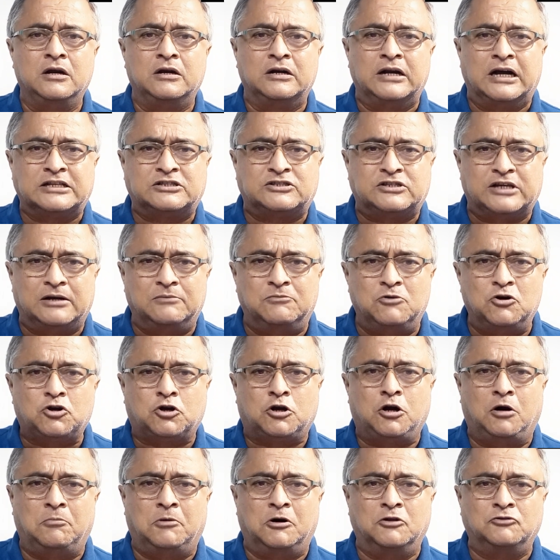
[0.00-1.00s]
রাজ্যের
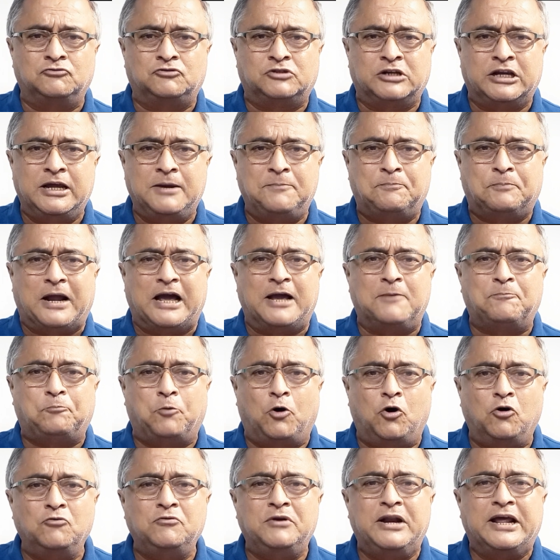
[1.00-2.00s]
মুখ্যমন্ত্রী প্রায়
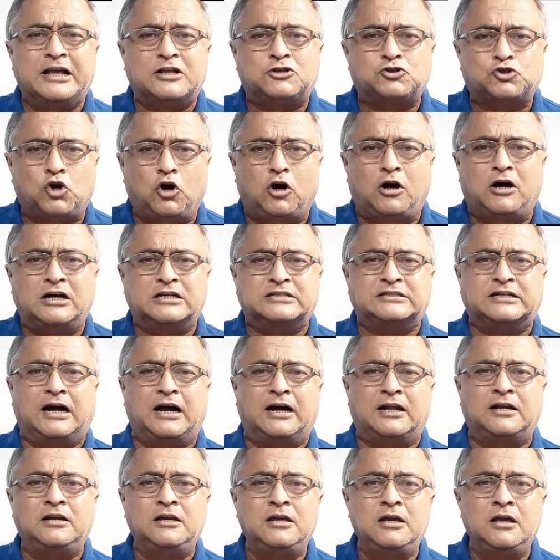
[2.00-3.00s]
পৌনে ছ হাজার